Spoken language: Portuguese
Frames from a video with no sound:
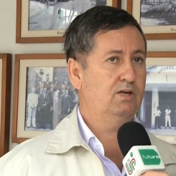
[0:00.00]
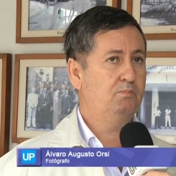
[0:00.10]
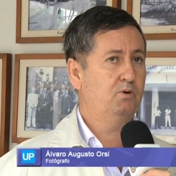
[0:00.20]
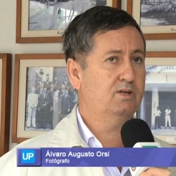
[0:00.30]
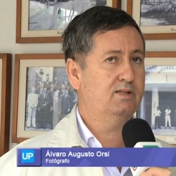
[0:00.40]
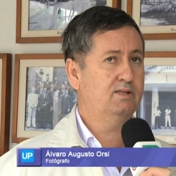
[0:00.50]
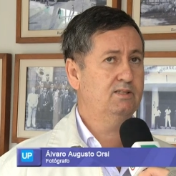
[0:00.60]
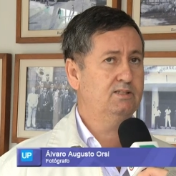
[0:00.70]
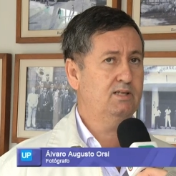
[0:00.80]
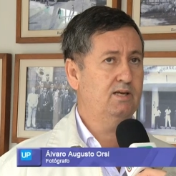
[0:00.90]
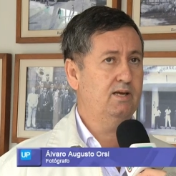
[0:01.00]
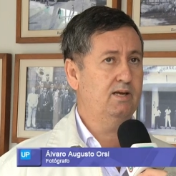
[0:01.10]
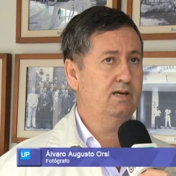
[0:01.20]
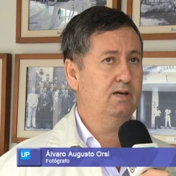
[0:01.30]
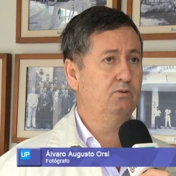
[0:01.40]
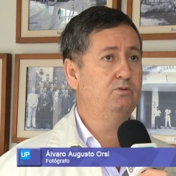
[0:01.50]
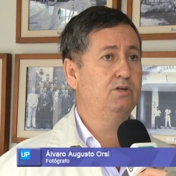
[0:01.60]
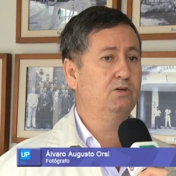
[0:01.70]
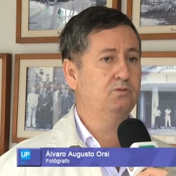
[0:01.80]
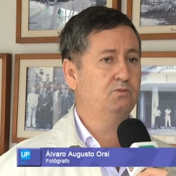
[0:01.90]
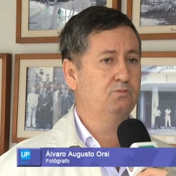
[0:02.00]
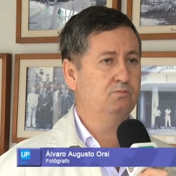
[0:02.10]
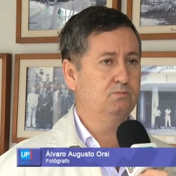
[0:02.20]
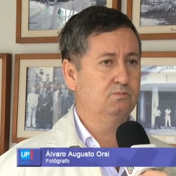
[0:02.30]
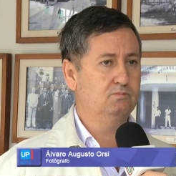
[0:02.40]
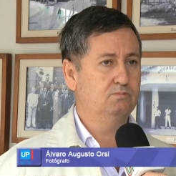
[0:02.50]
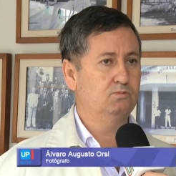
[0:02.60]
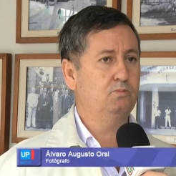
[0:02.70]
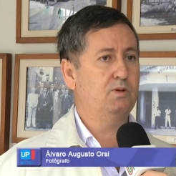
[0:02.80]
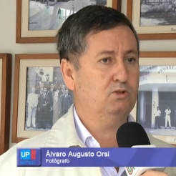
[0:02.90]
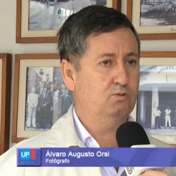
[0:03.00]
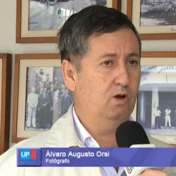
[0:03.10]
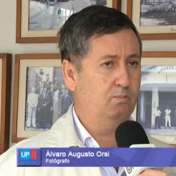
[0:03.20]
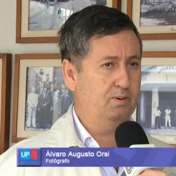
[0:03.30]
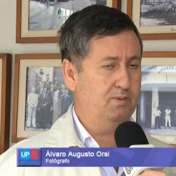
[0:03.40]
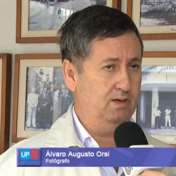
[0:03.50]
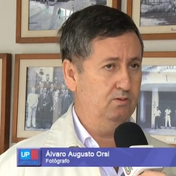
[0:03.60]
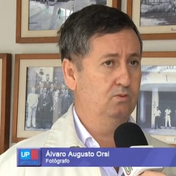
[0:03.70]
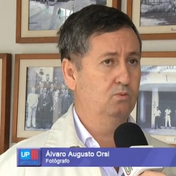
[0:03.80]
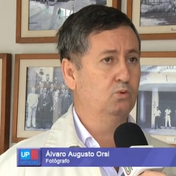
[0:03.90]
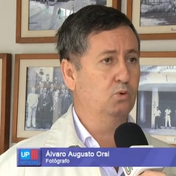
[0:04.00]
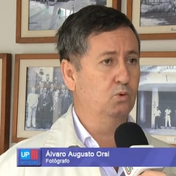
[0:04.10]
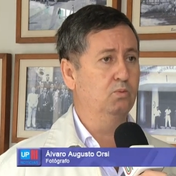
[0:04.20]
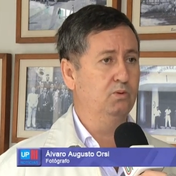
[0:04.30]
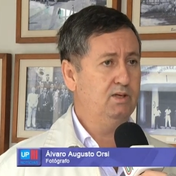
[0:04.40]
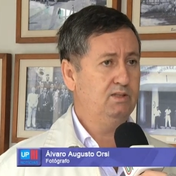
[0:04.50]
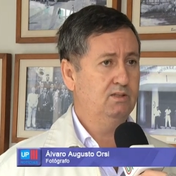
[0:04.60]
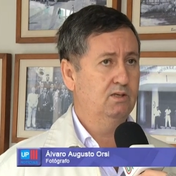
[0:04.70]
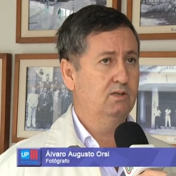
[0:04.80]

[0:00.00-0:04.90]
que a importância é a união do pessoal primeiro, o grupo, né?